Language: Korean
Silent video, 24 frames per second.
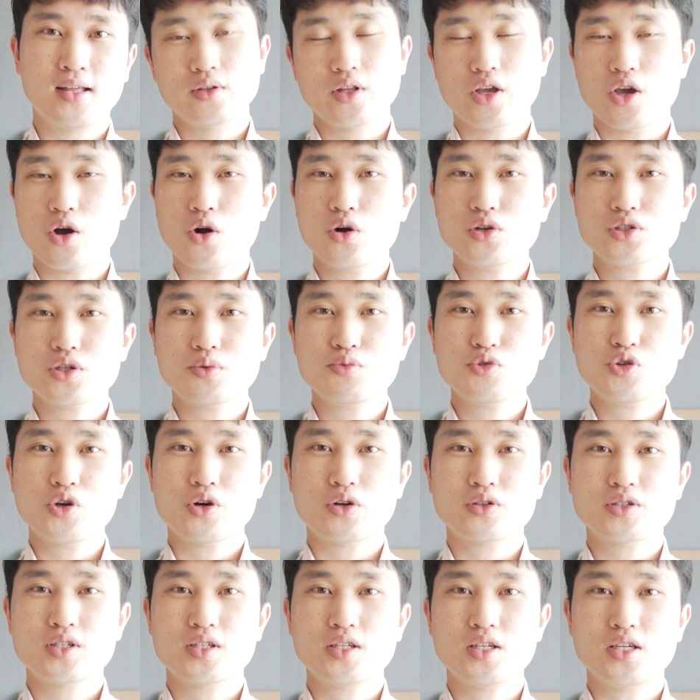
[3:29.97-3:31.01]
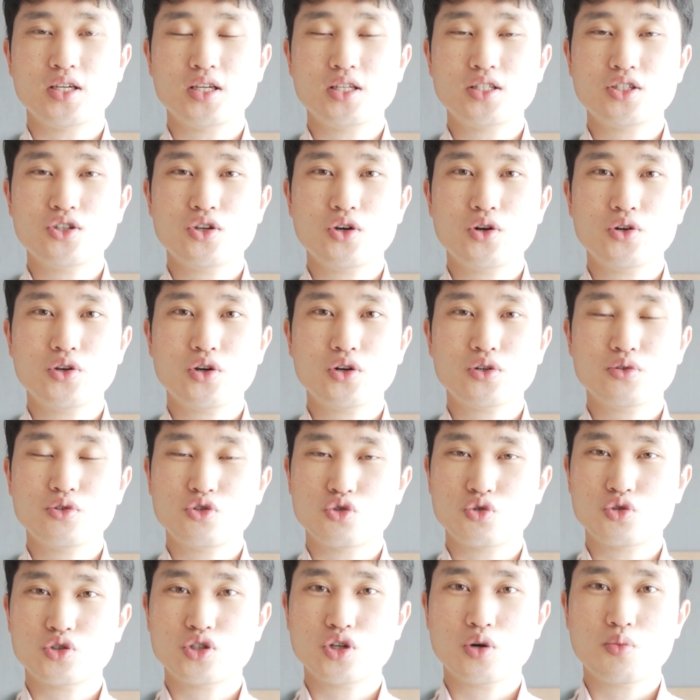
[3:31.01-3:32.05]
네, 영어 점수 역시 이치 영역은
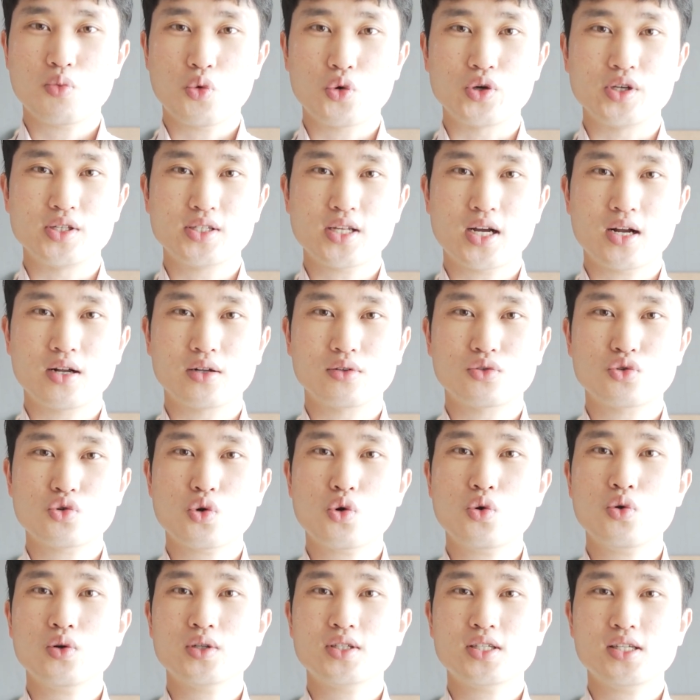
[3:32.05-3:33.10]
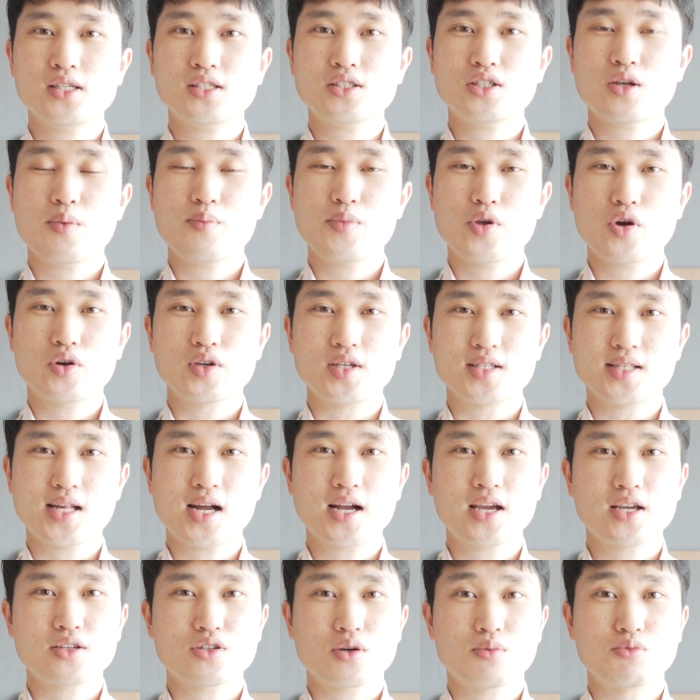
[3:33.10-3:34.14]
6.5 이상, 총 7.0
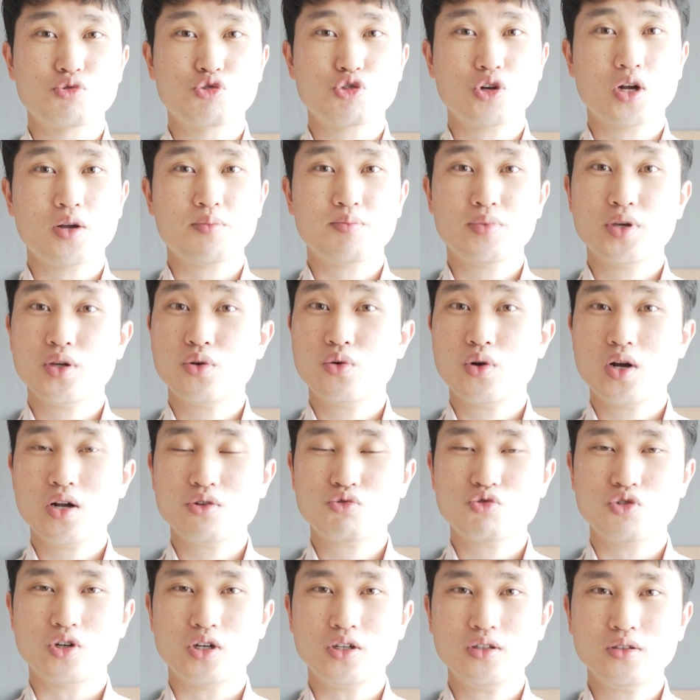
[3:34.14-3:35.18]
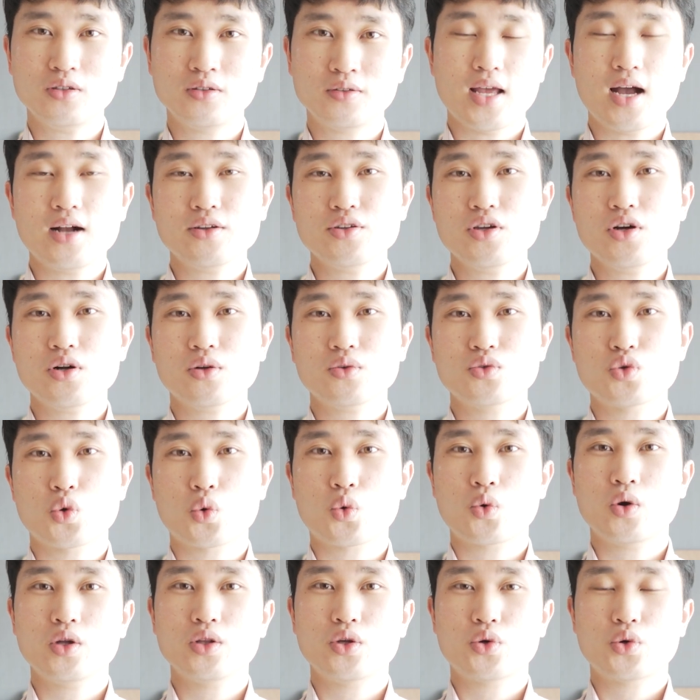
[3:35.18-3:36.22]
이상의 점수가 필요하고요. 네, 학력
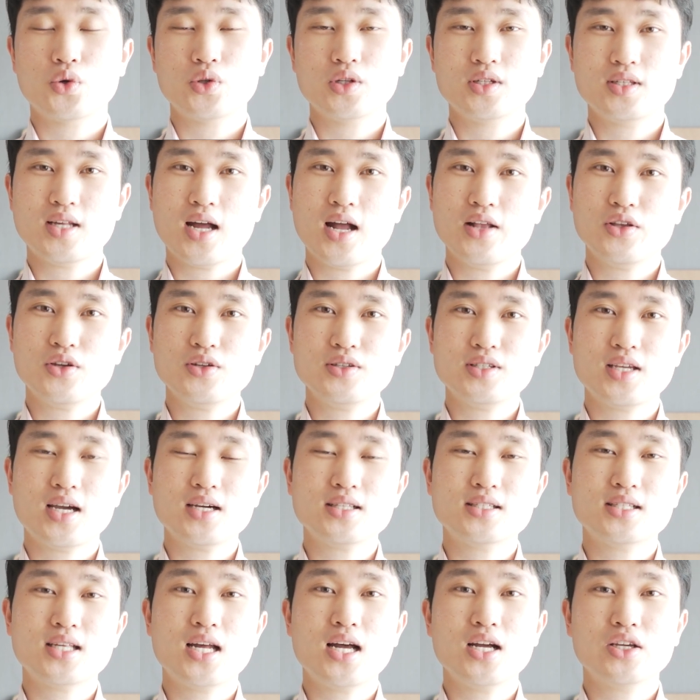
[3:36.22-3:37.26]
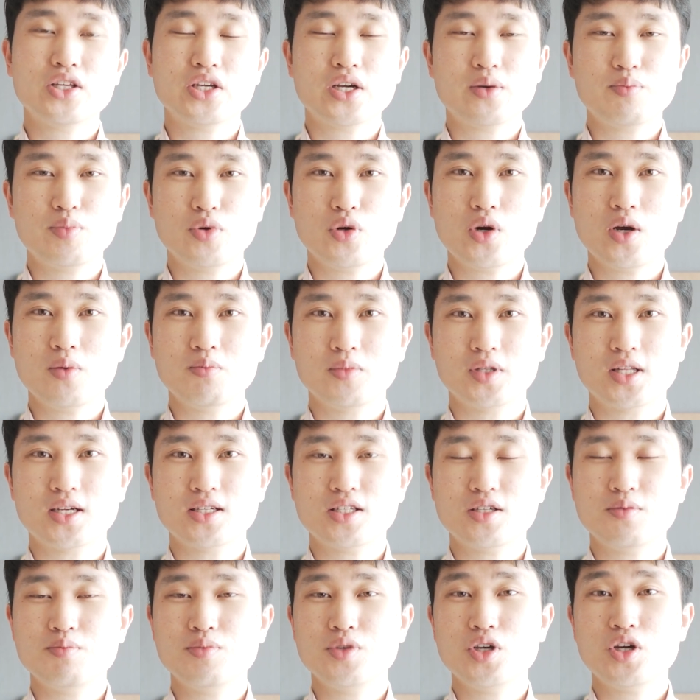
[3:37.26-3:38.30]
조건으로는 4년제 학사학위가 필요합니다.
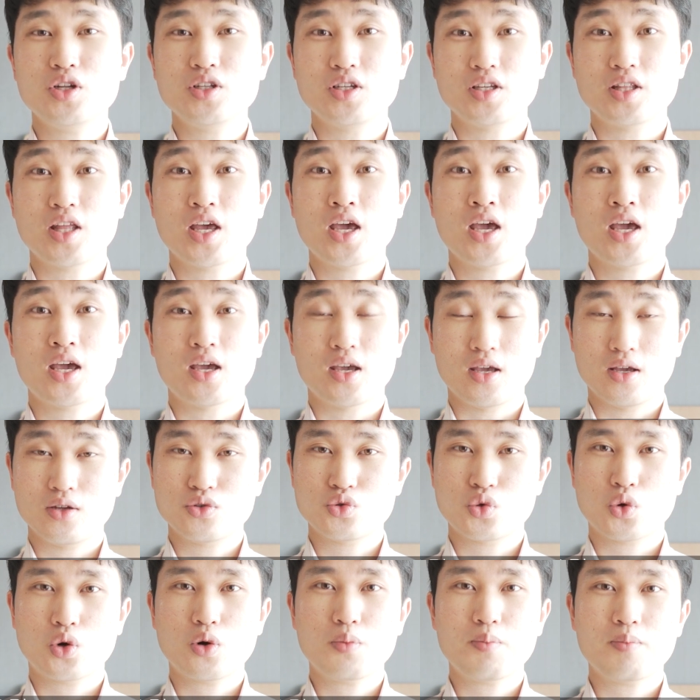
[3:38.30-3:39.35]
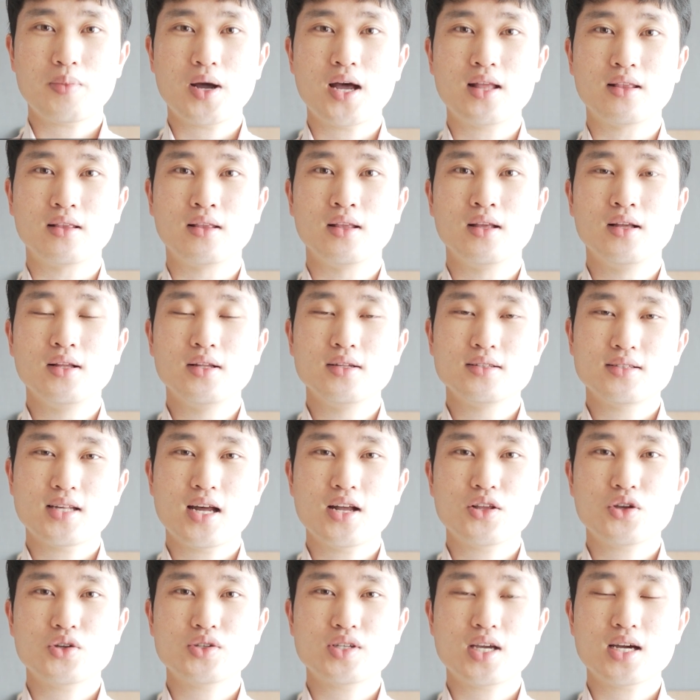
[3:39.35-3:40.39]
10년 이내에 졸업한
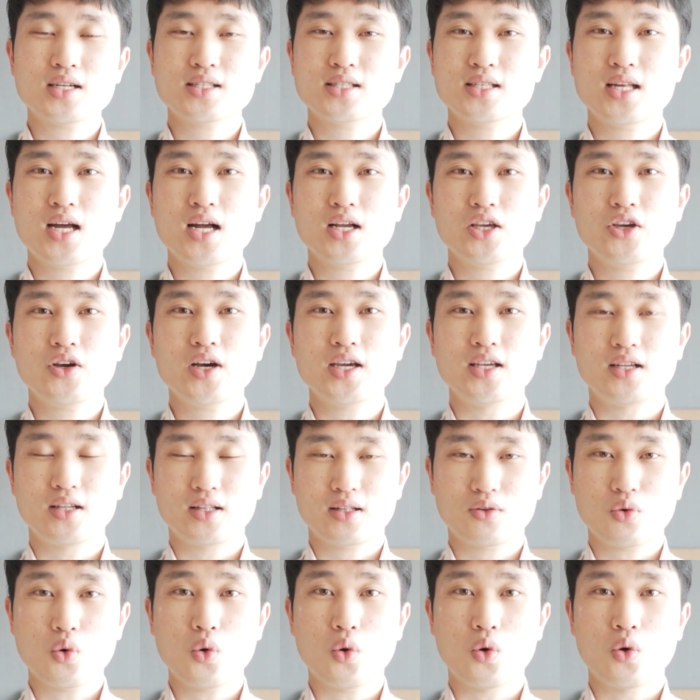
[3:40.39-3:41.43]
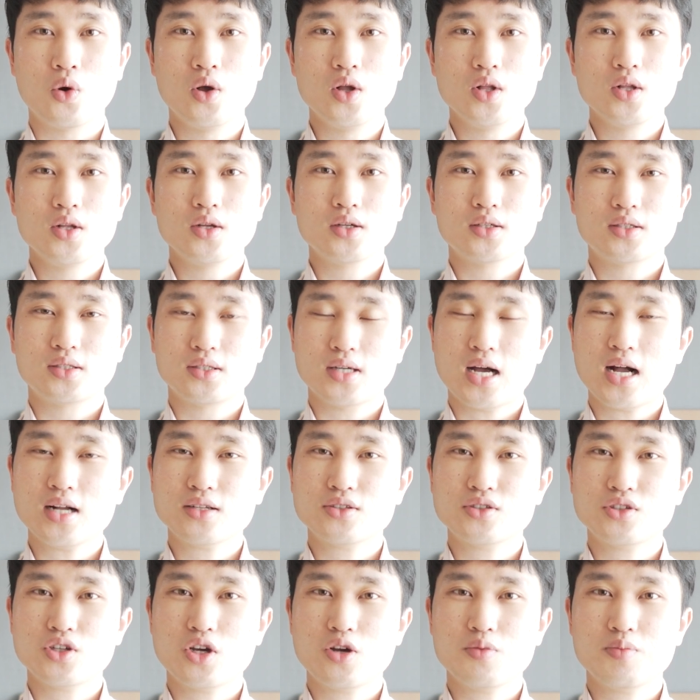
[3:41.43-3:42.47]
4년제 학사학위가 있고 그
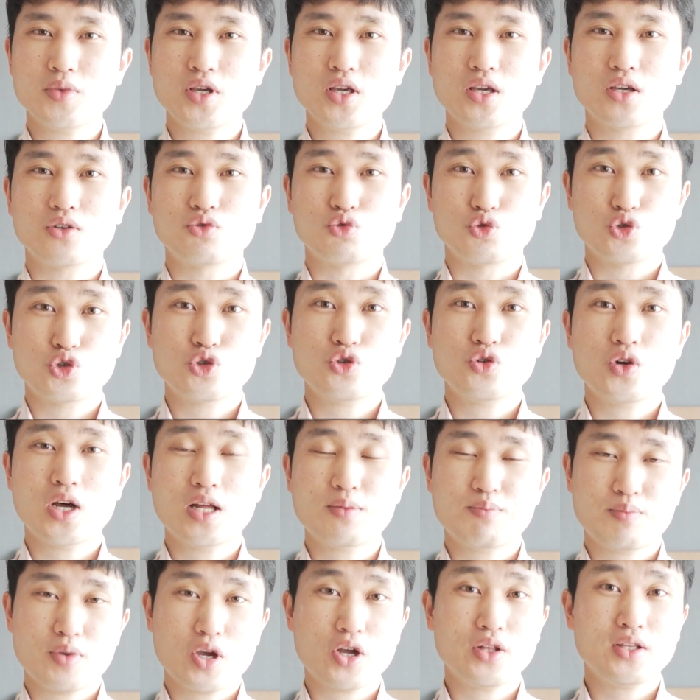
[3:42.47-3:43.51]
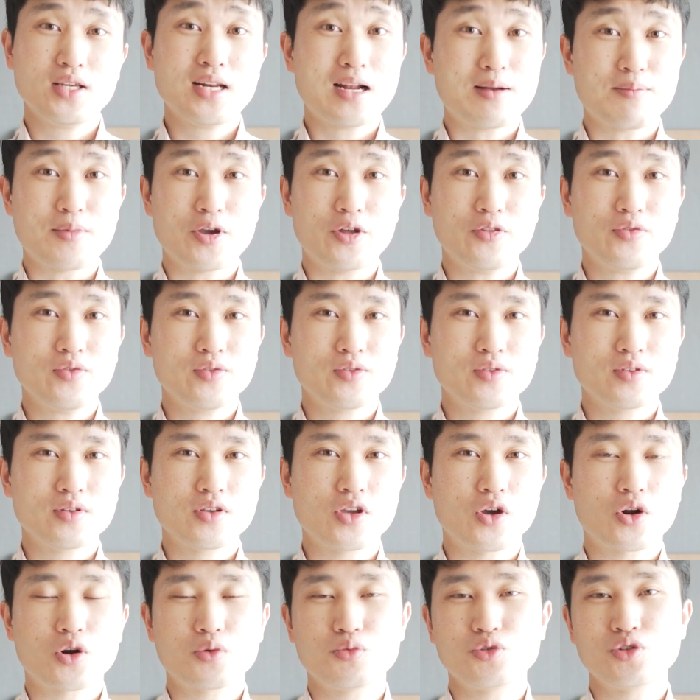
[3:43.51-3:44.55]
학점이 우수한 편이라면
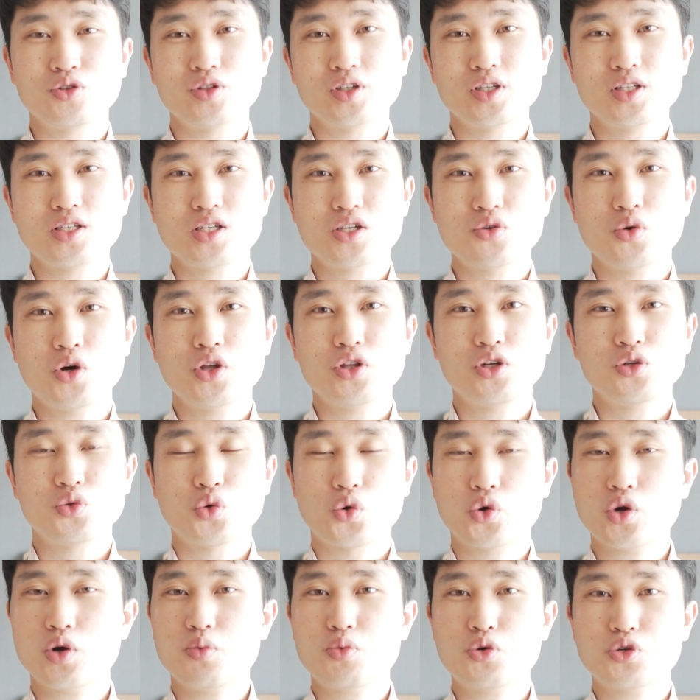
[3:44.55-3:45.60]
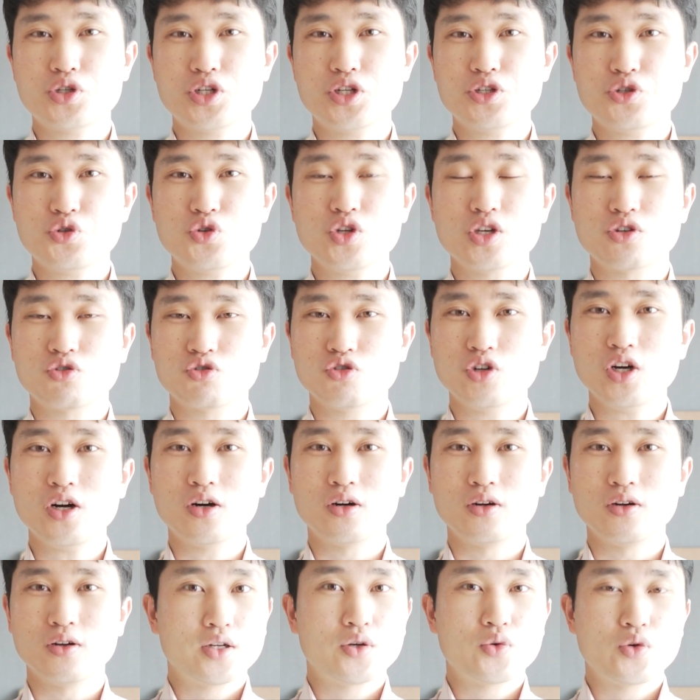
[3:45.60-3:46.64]
여러분들이 지원을 노려보실 수
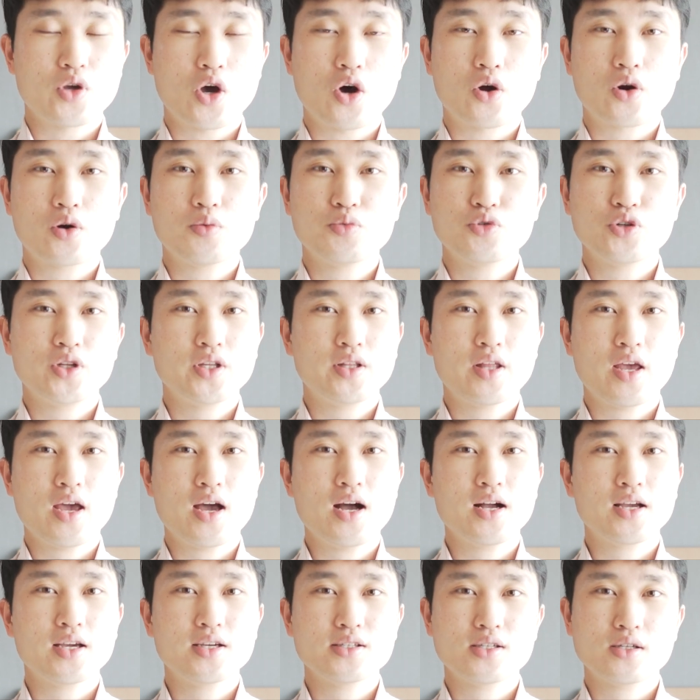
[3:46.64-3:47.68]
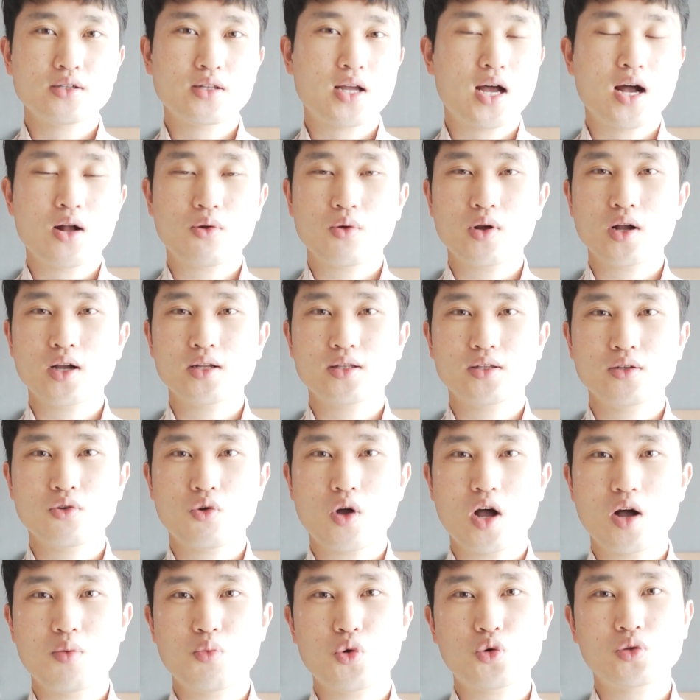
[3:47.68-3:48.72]
있고요. 그리고 여러분이 대학에서 다음과 같은
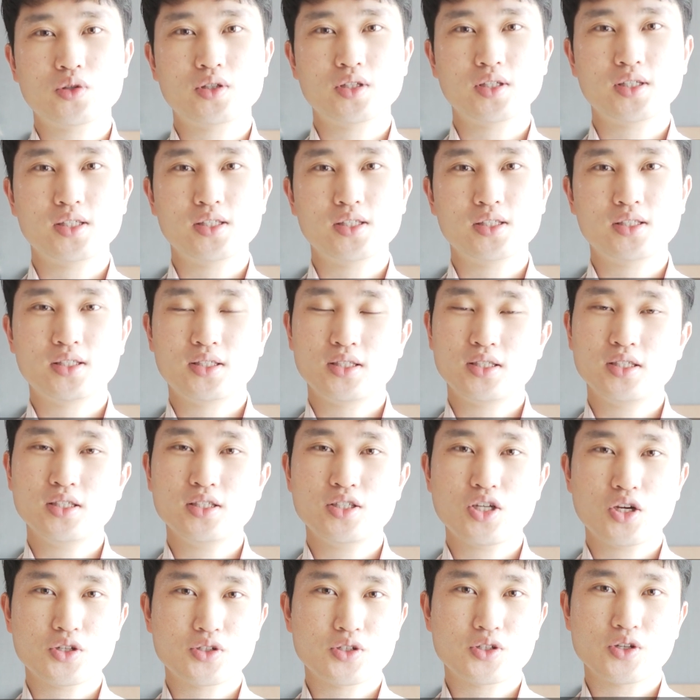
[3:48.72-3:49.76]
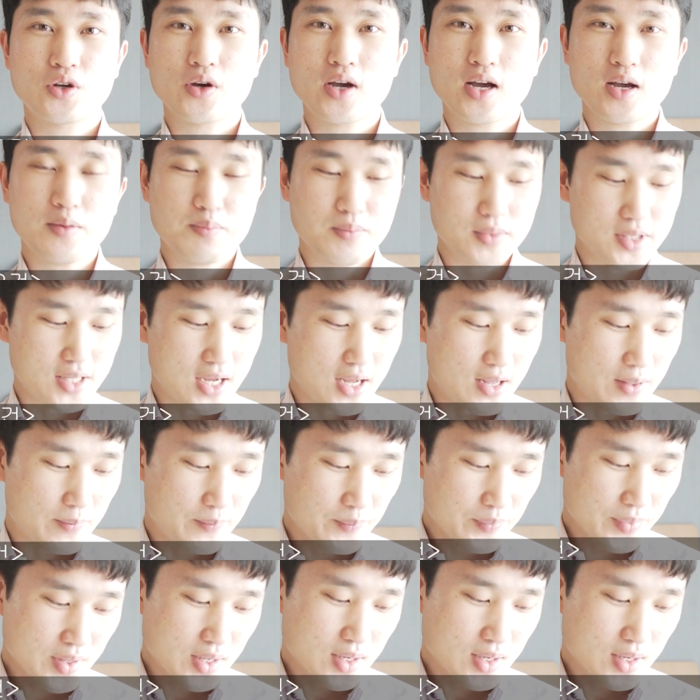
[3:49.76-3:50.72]
과목들을 들으셨어야 합니다.